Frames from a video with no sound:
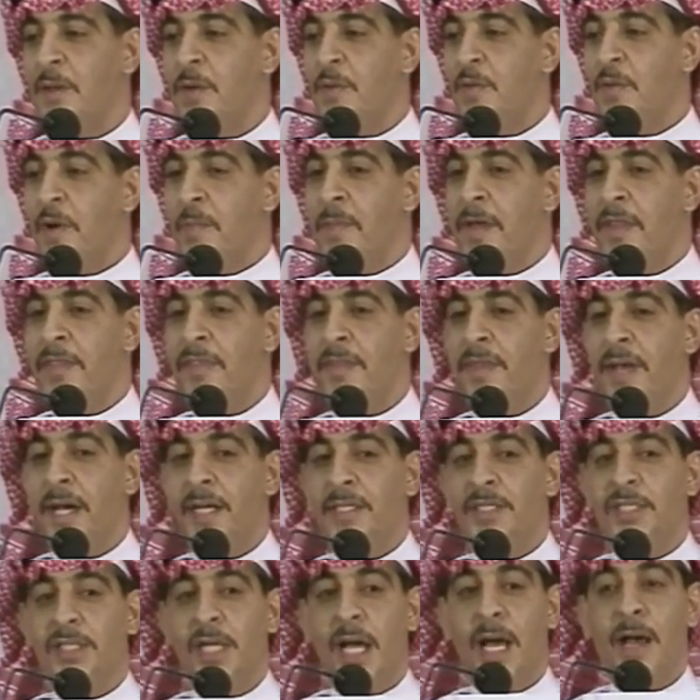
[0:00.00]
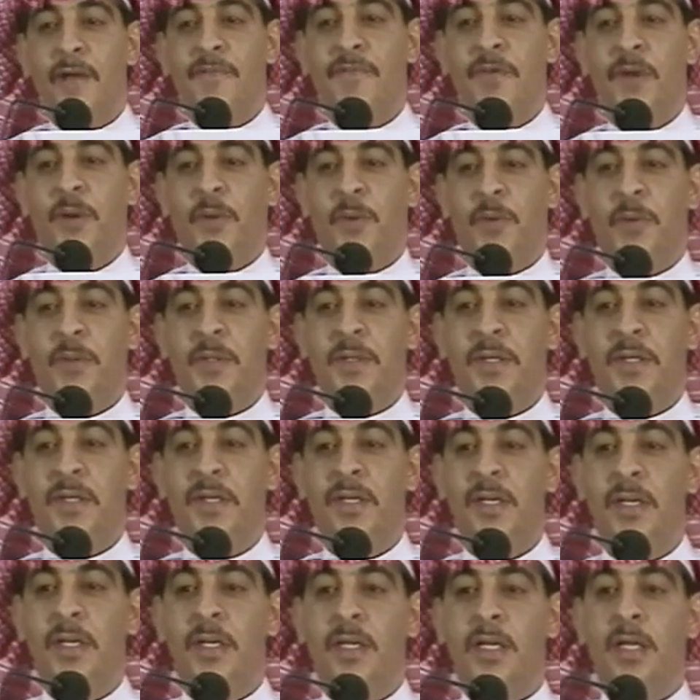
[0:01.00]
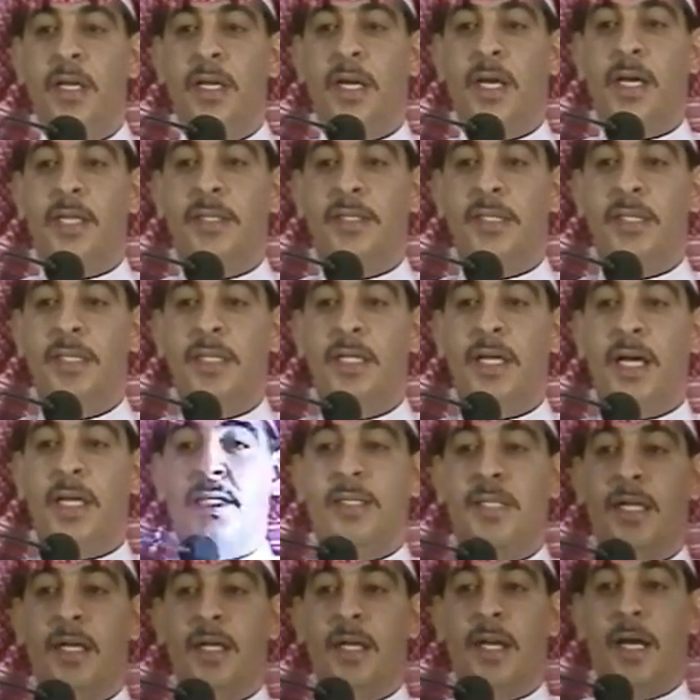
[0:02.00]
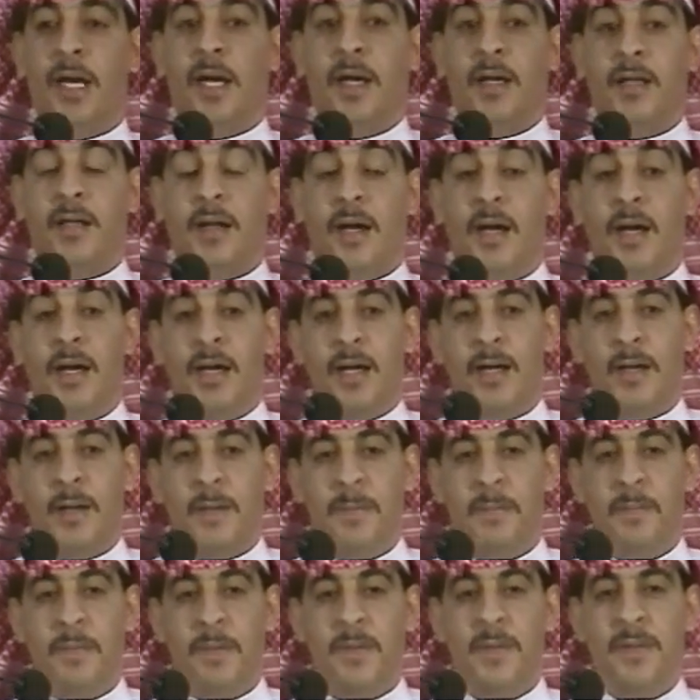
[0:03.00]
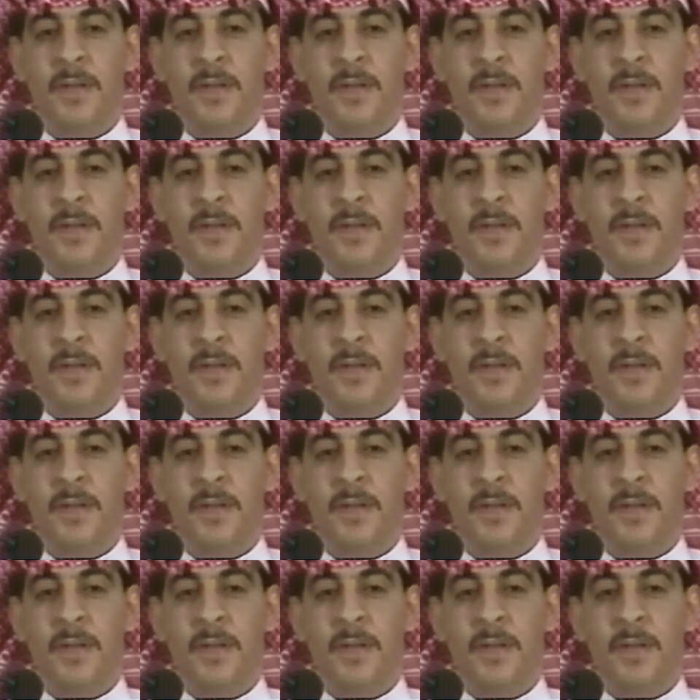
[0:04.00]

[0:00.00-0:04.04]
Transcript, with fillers: ومن ذا شافع لخطيئة الأعراب